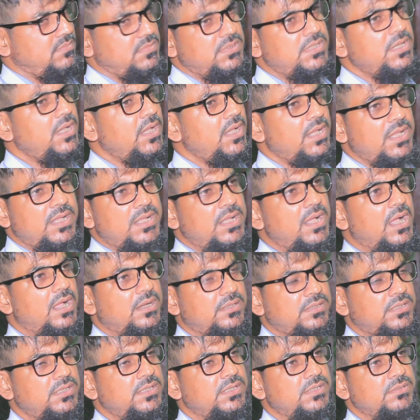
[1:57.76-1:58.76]
দিয়ে
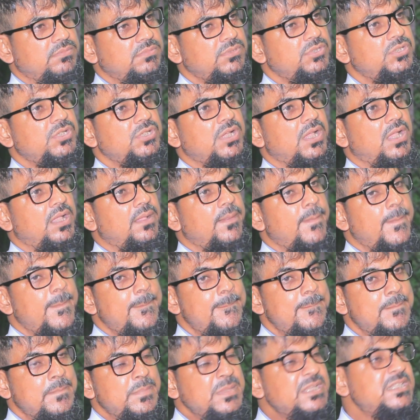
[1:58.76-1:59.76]
আর কি যে
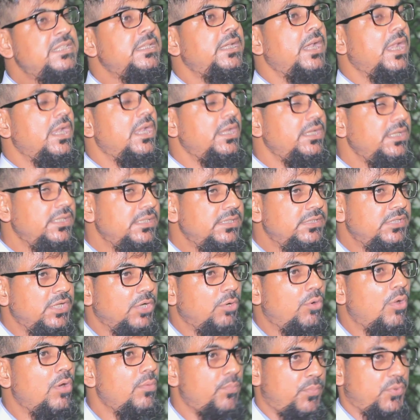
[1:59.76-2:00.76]
মিসির আলীর যে
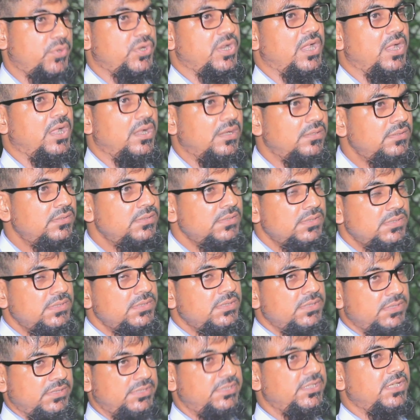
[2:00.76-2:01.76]
গল্পটা
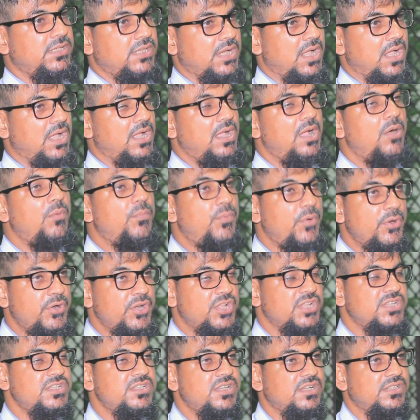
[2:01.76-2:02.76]
যেটা
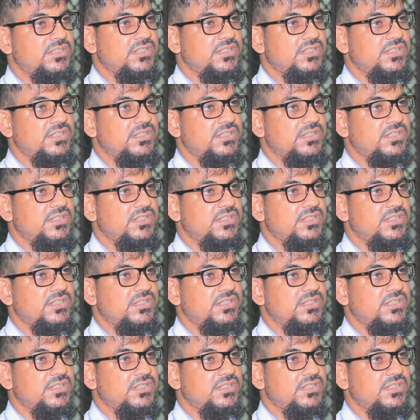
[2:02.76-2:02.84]
উপন্যাসটা